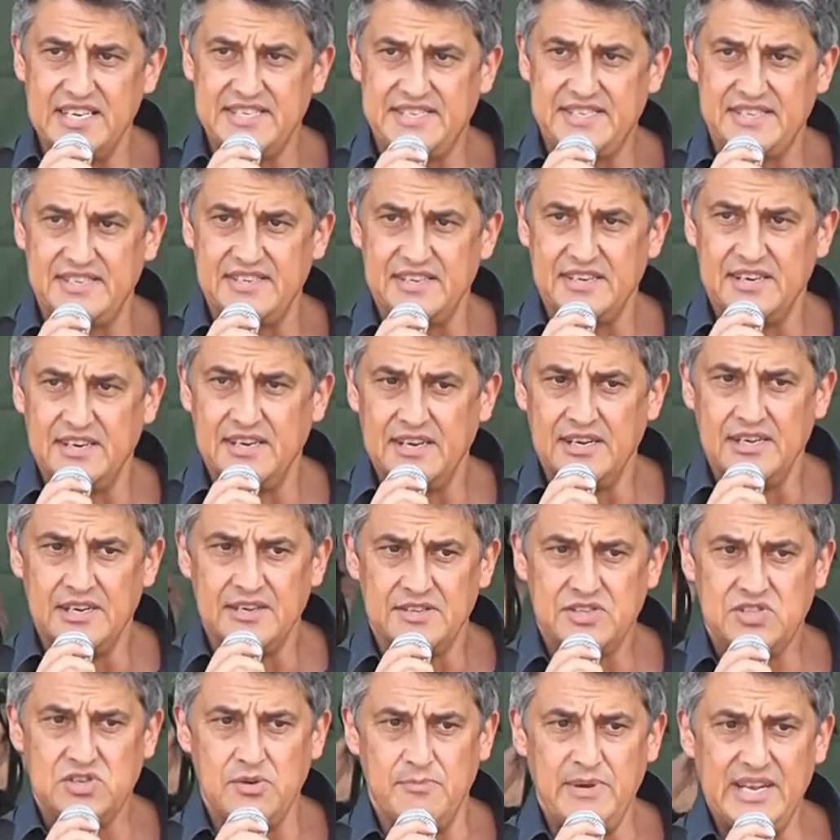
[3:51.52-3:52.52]
es
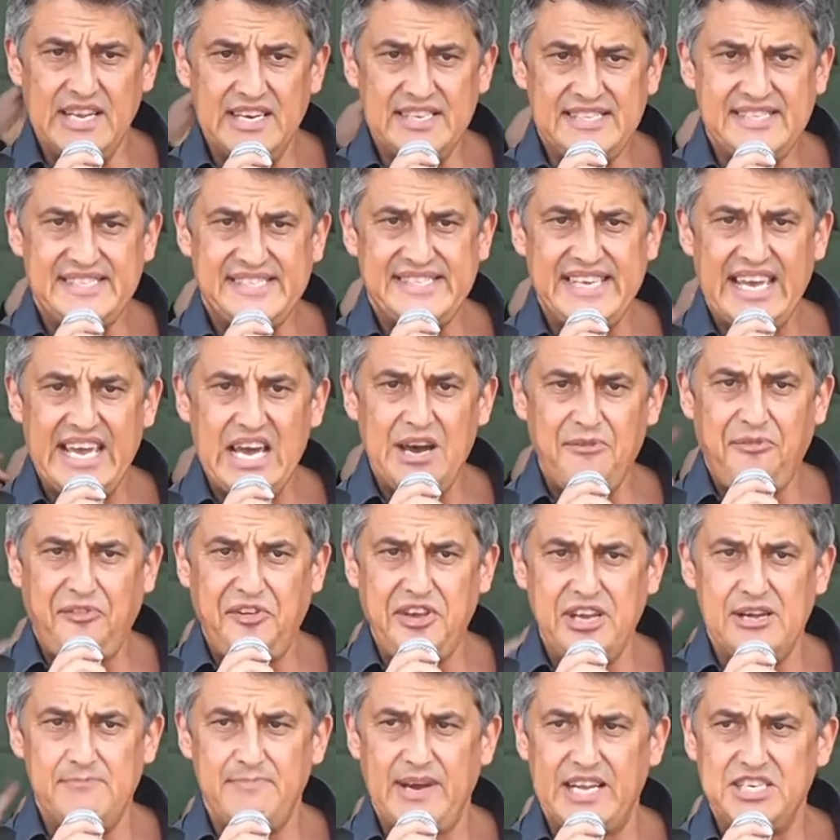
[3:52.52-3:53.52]
zumindest sehr
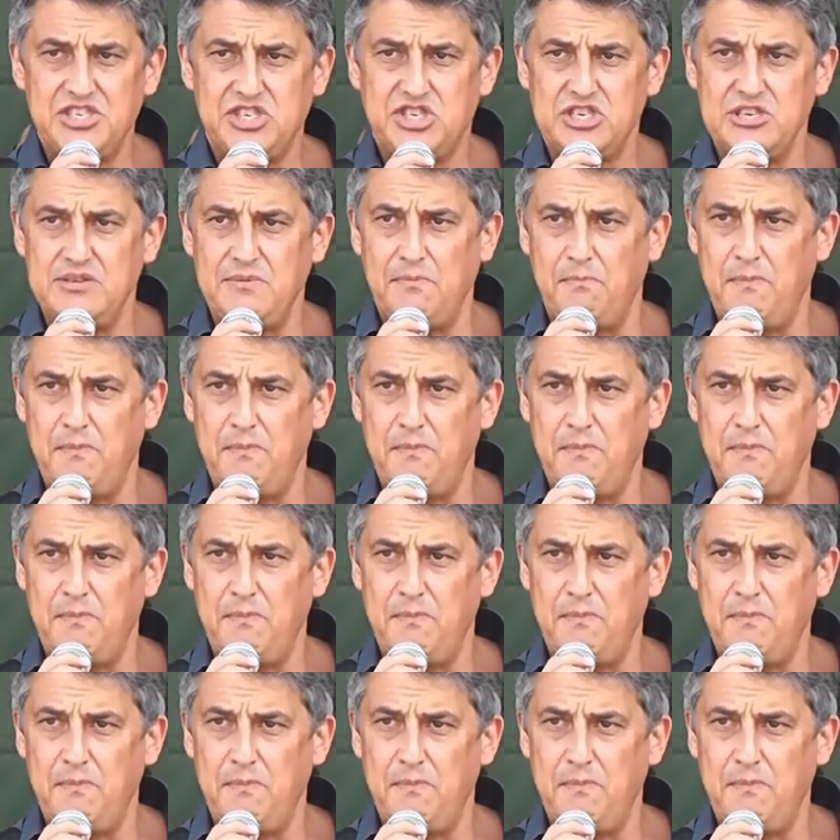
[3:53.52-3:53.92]
vielen Menschen